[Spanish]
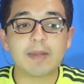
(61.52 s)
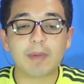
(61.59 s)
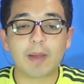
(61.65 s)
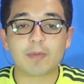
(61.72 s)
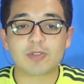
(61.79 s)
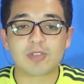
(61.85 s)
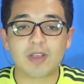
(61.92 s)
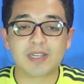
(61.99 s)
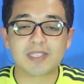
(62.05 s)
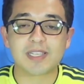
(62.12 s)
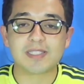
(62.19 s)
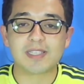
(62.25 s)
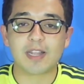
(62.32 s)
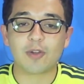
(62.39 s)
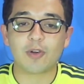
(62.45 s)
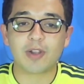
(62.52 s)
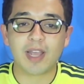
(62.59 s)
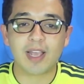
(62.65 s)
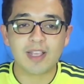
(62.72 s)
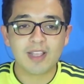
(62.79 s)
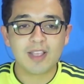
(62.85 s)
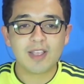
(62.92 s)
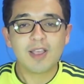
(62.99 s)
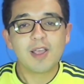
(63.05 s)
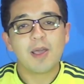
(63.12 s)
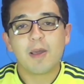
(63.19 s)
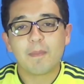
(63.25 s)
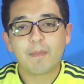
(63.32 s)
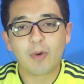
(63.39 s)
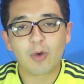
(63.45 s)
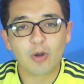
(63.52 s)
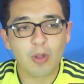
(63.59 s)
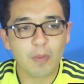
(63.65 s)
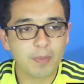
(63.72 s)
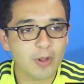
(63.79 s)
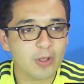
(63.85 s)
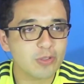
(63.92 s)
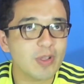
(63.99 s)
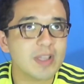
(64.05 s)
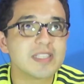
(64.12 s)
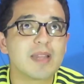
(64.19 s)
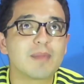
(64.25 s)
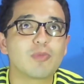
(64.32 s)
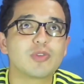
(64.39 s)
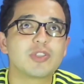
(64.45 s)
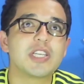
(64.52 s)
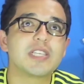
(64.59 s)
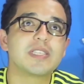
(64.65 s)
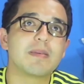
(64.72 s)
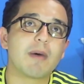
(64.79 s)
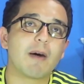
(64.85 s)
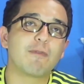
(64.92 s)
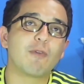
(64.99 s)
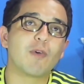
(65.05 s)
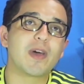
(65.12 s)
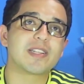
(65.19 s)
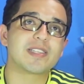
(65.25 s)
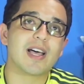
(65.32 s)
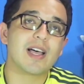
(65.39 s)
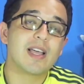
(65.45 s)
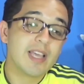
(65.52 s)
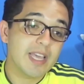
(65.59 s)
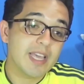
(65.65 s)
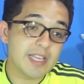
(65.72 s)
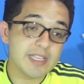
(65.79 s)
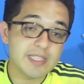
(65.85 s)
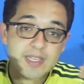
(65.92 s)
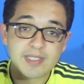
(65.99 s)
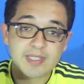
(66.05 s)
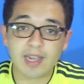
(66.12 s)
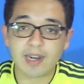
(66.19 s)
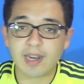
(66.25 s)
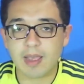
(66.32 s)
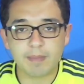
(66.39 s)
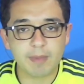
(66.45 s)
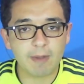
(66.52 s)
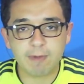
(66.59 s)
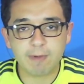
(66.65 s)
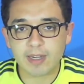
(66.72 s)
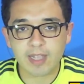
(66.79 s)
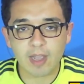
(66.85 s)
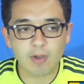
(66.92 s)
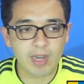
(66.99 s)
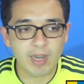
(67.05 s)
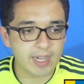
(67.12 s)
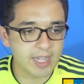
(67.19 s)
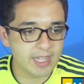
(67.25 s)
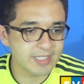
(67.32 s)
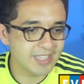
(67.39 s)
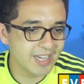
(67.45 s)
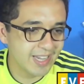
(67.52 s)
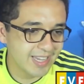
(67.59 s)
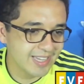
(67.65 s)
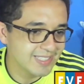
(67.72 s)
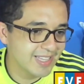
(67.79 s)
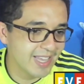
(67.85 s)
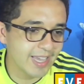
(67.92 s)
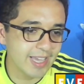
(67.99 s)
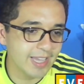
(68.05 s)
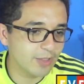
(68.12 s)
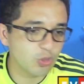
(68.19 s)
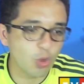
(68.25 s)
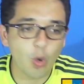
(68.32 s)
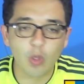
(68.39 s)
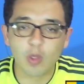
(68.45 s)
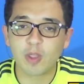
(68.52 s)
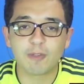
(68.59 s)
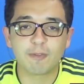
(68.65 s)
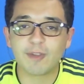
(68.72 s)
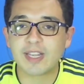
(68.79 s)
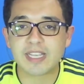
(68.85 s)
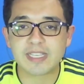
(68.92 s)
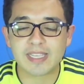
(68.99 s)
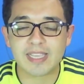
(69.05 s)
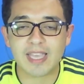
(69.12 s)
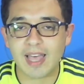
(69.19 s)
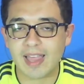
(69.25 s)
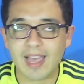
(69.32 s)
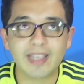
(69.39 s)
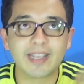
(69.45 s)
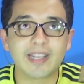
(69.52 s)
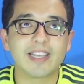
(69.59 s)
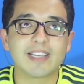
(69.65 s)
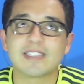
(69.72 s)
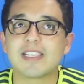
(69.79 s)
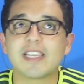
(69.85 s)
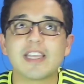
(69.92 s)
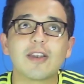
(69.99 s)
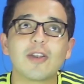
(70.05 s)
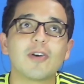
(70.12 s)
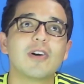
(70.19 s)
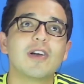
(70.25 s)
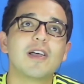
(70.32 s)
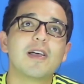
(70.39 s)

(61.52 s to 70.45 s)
Vamos a ver si se logra. Por lo pronto hacer muchísima fuerza y si está Radamel Falcao en la cancha es que todo es felicidad, hay que decirlo.